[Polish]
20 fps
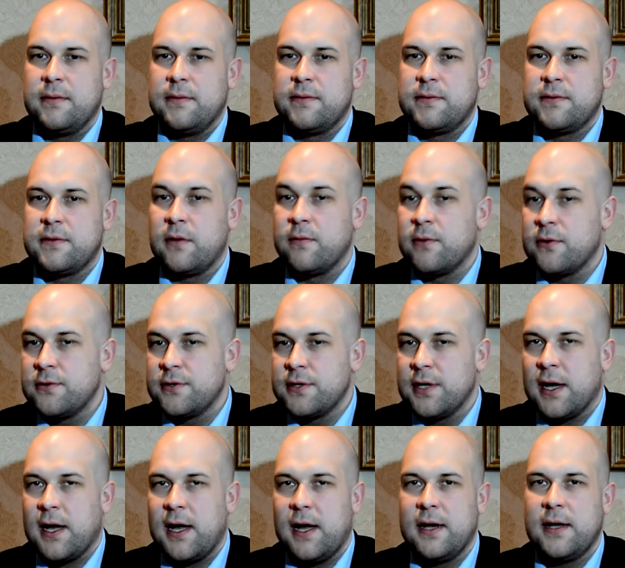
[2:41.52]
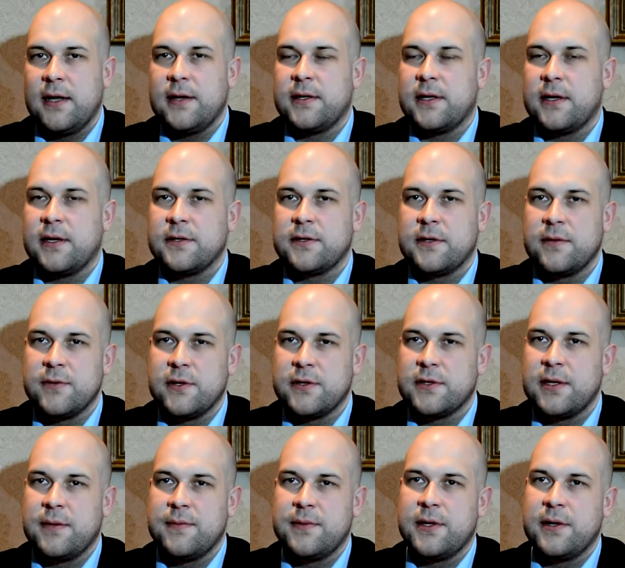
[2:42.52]
Są różne hale, teraz są
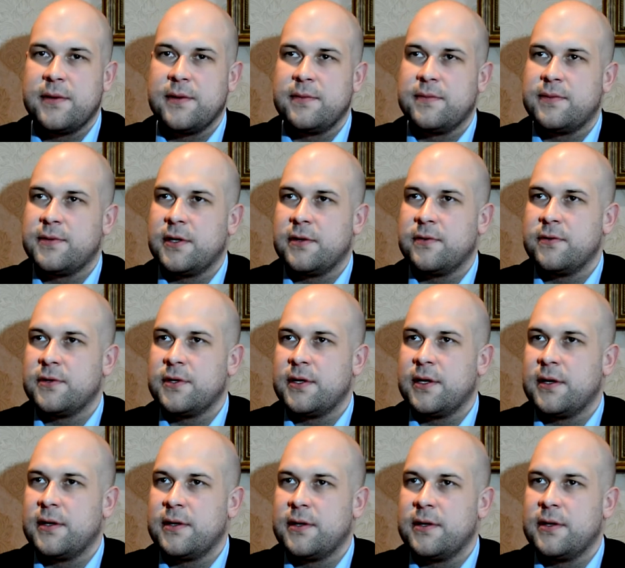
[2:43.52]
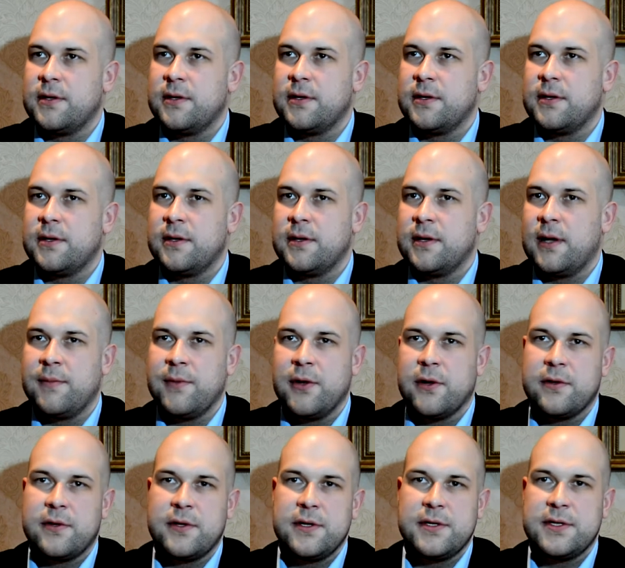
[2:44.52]
dostępne przeróżne namioty
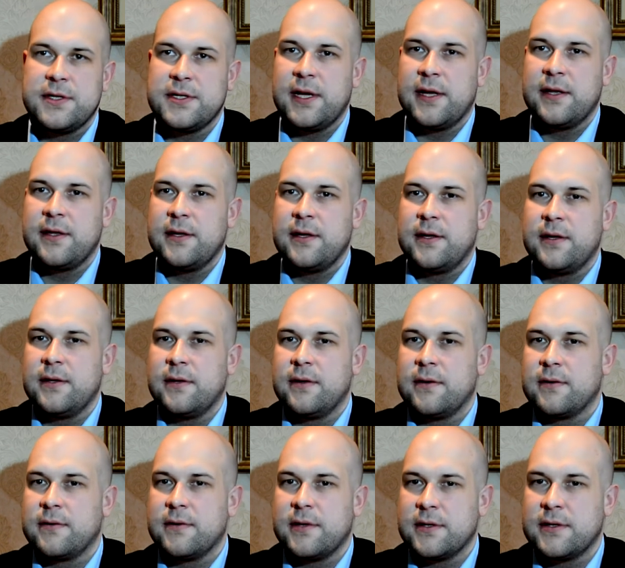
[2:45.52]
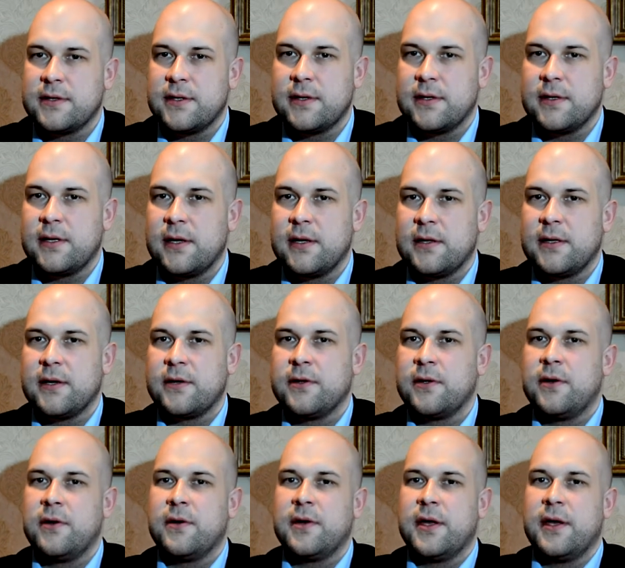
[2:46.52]
namioty, sceny, no jest to ta
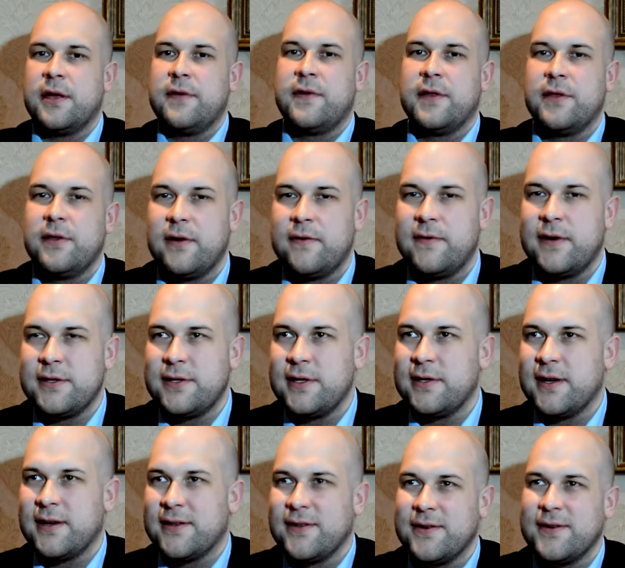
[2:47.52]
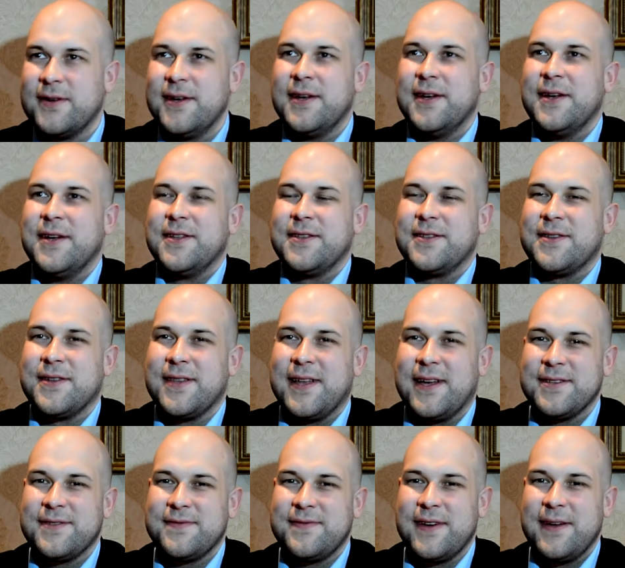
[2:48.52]
technologia eventowa, że tak to, to
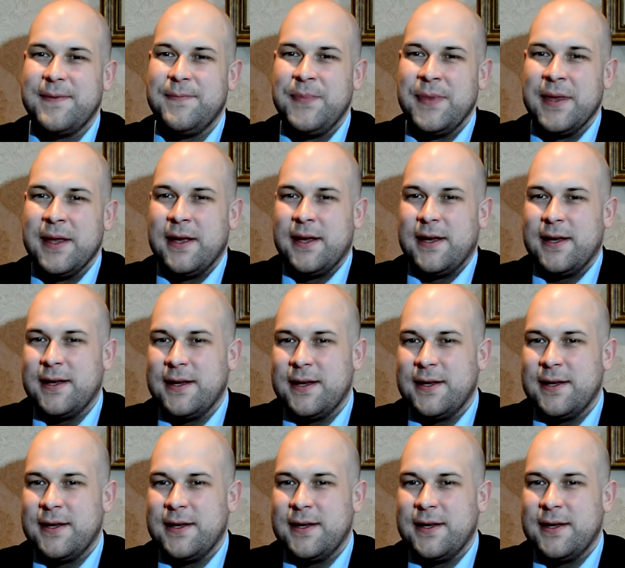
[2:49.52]
nazwę, e,